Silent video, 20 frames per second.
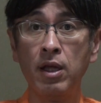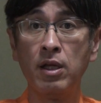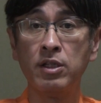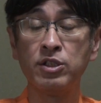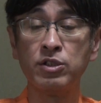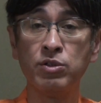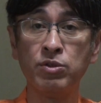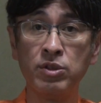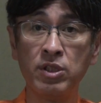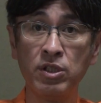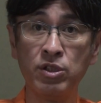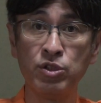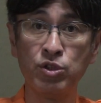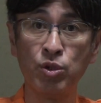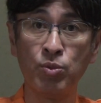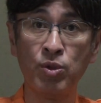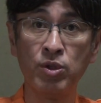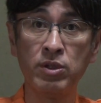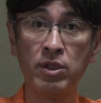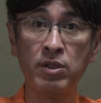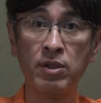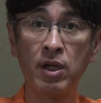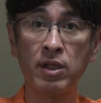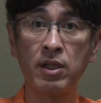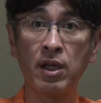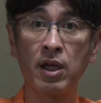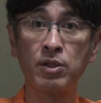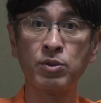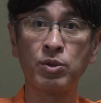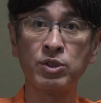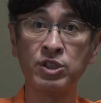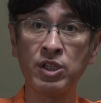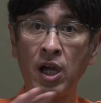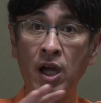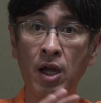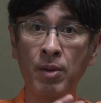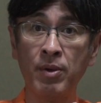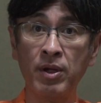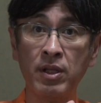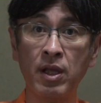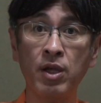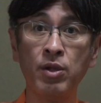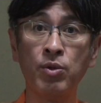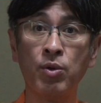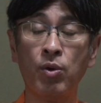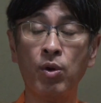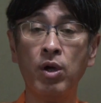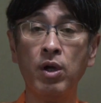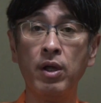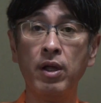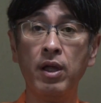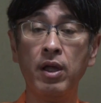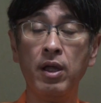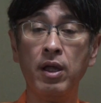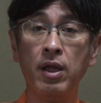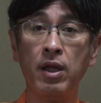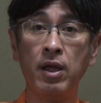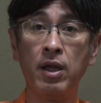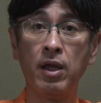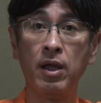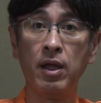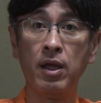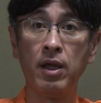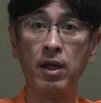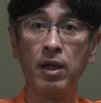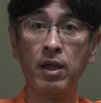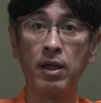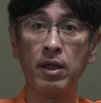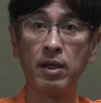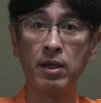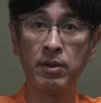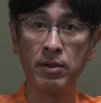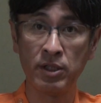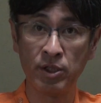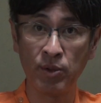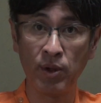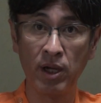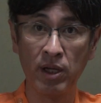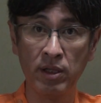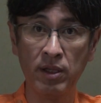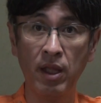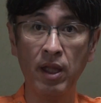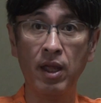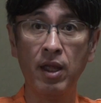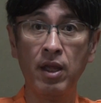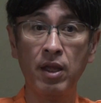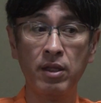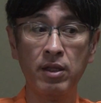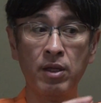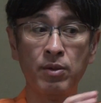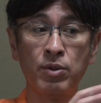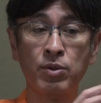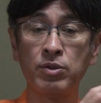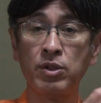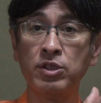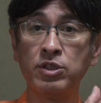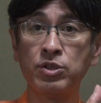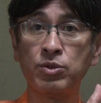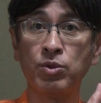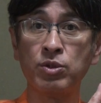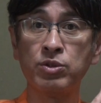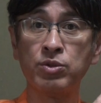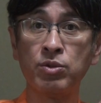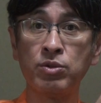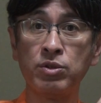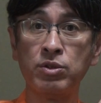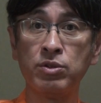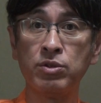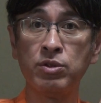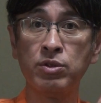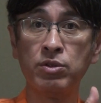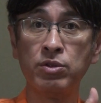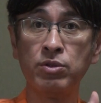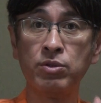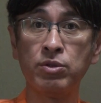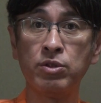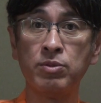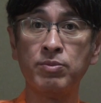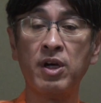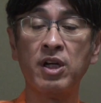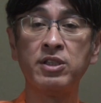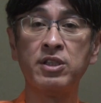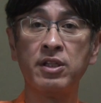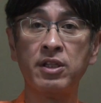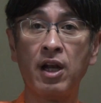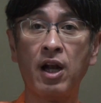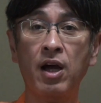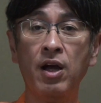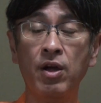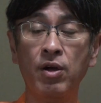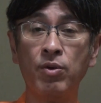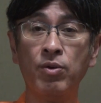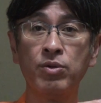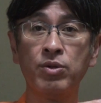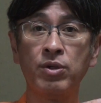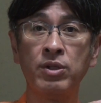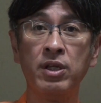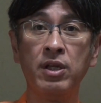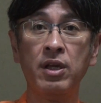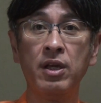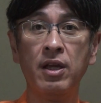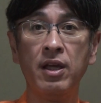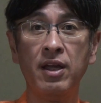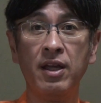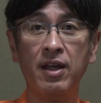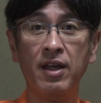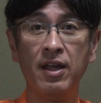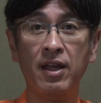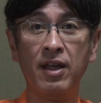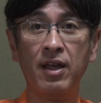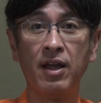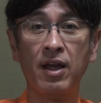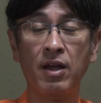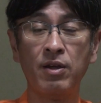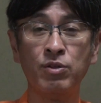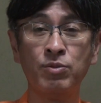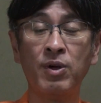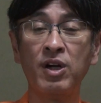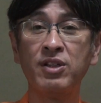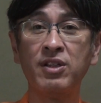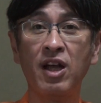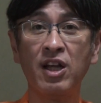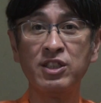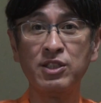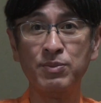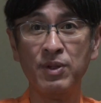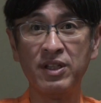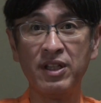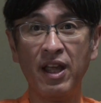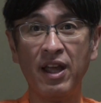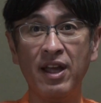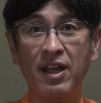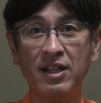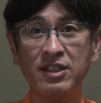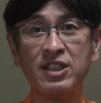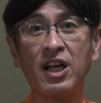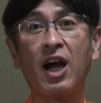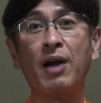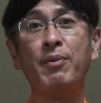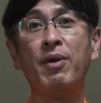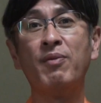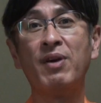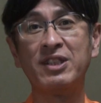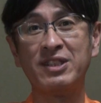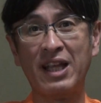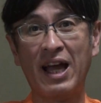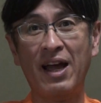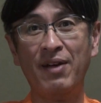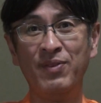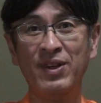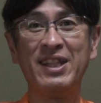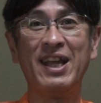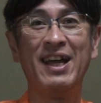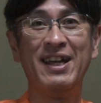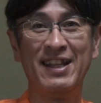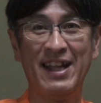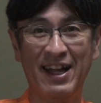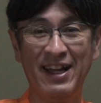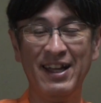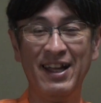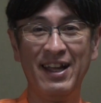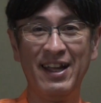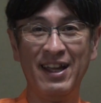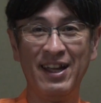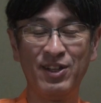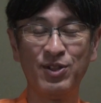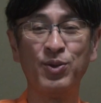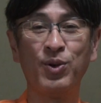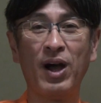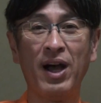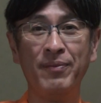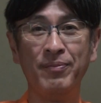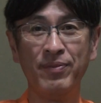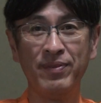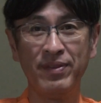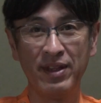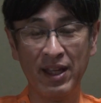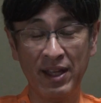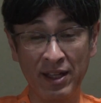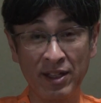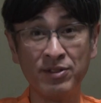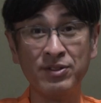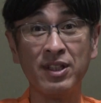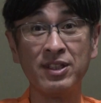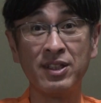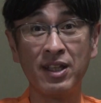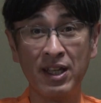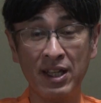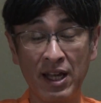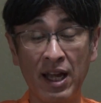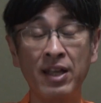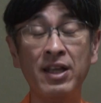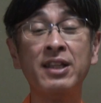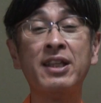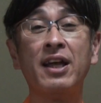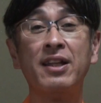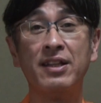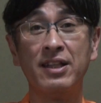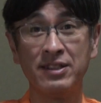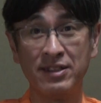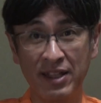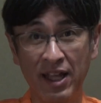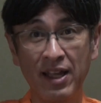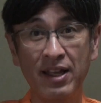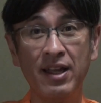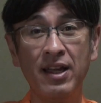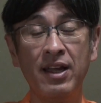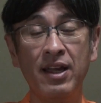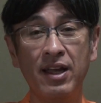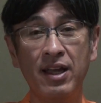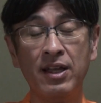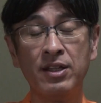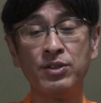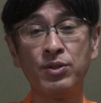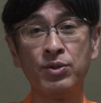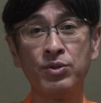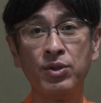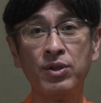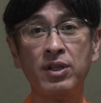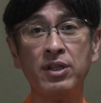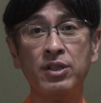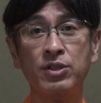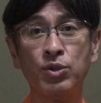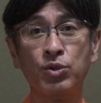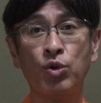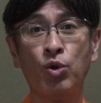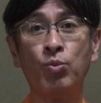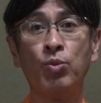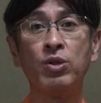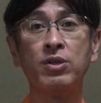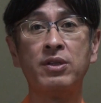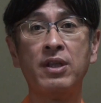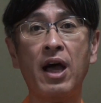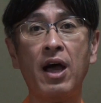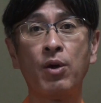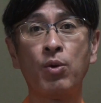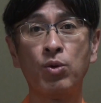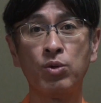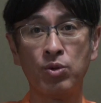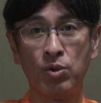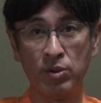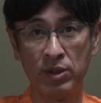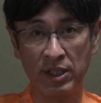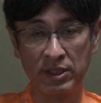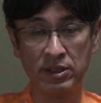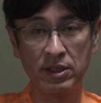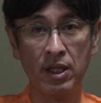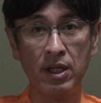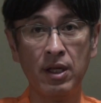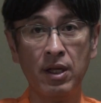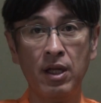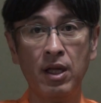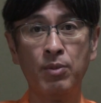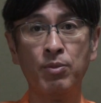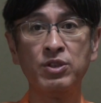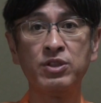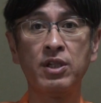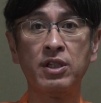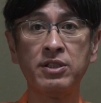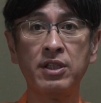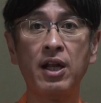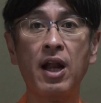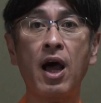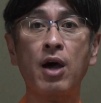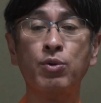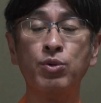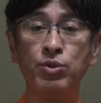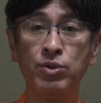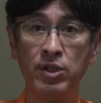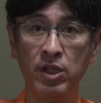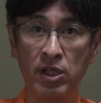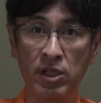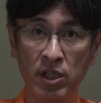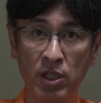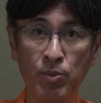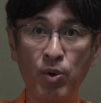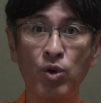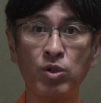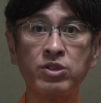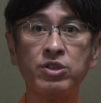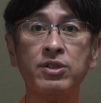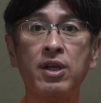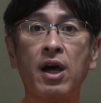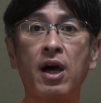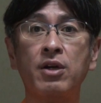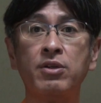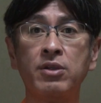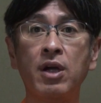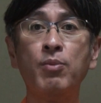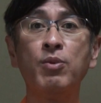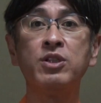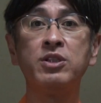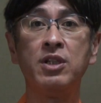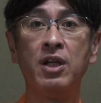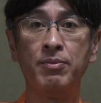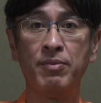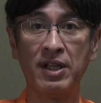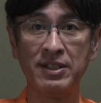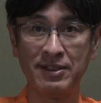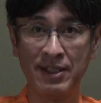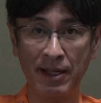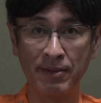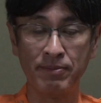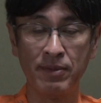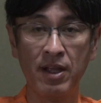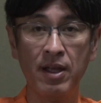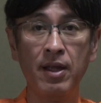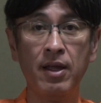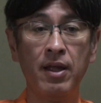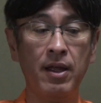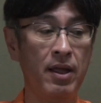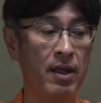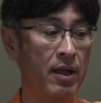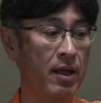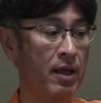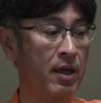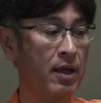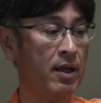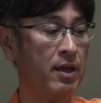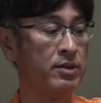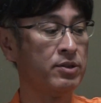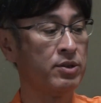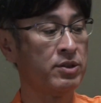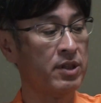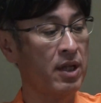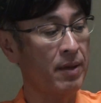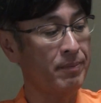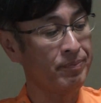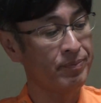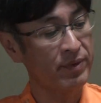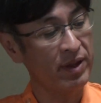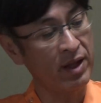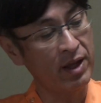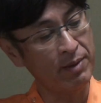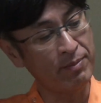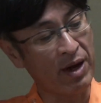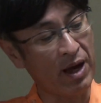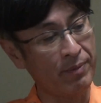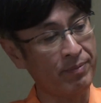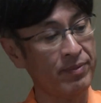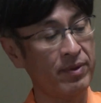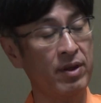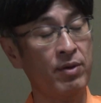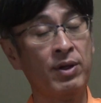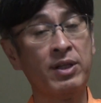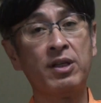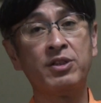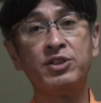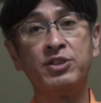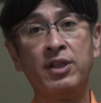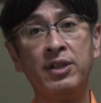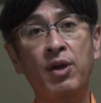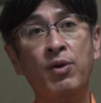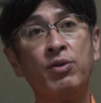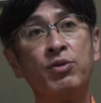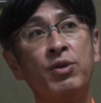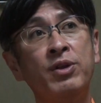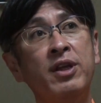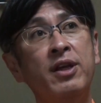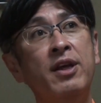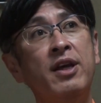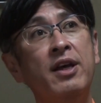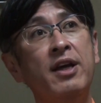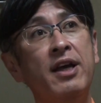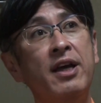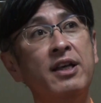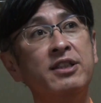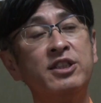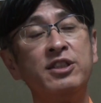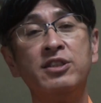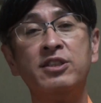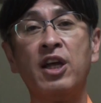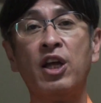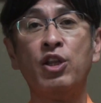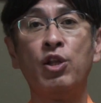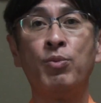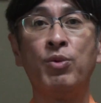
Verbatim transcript: 子宮筋腫を持っている方がこうしゃがめないのを、えー、人がいてでも本当に恥骨をくるくるくるくる回してたら本当に、えー、生まれて初めてしゃがめましたみたいな、え人がいるんですいたんですね、えその時にちょっと思ったことです。もしかしたら不妊にもつながるかもしれません。えー、そして今私はね本当に人体の